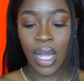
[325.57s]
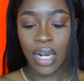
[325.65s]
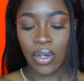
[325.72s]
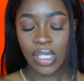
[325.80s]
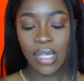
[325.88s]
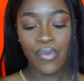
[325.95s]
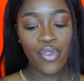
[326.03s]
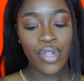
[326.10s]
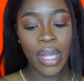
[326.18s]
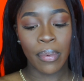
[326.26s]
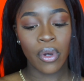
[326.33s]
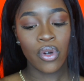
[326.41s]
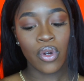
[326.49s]
Alors c'est mieux
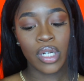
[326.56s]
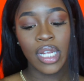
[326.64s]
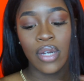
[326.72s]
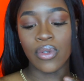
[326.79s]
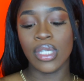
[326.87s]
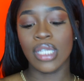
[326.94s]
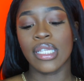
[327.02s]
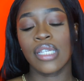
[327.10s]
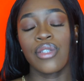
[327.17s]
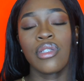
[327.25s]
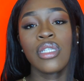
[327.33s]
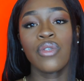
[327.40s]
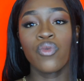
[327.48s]
d'apprendre l'anglais aux états
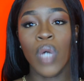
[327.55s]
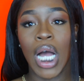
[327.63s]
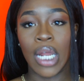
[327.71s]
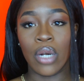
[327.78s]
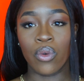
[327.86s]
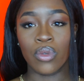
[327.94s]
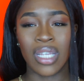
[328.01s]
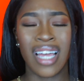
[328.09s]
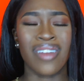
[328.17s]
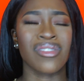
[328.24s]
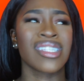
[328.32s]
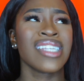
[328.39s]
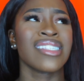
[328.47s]
unis ou à Londres
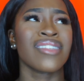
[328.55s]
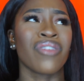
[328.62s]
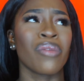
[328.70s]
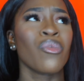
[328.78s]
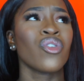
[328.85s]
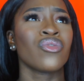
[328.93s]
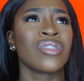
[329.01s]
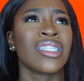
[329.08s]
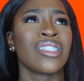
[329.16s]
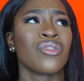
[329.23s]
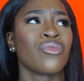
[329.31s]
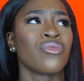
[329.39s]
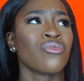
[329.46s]
Alors ça c'est vraiment une
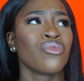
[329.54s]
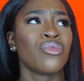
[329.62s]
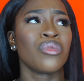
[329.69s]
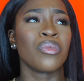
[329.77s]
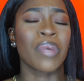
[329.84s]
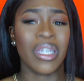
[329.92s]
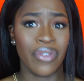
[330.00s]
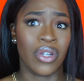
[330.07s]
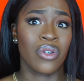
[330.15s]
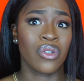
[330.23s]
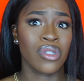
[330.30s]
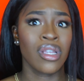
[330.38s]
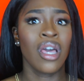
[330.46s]
question de
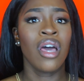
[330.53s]
préférence.